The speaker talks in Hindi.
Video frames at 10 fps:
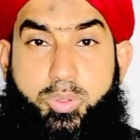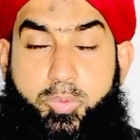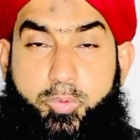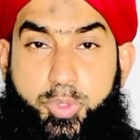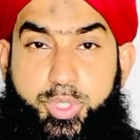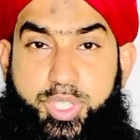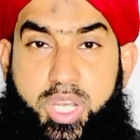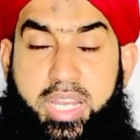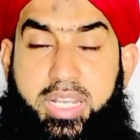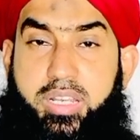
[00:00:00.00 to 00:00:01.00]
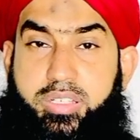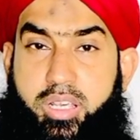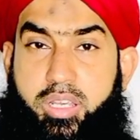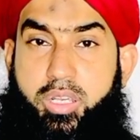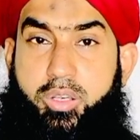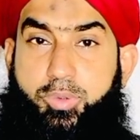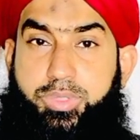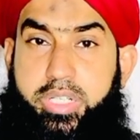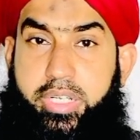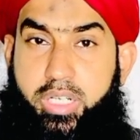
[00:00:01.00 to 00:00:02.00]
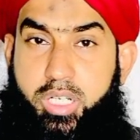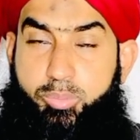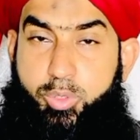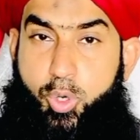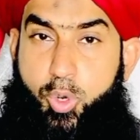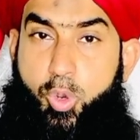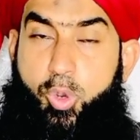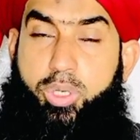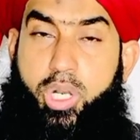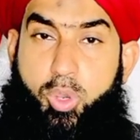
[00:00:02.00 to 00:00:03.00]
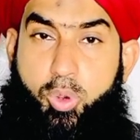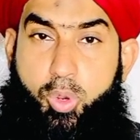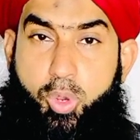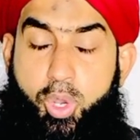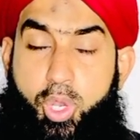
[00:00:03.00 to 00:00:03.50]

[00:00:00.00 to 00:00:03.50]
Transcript: तो वो चाहे ना चाहे उससे इल्म हो ना हो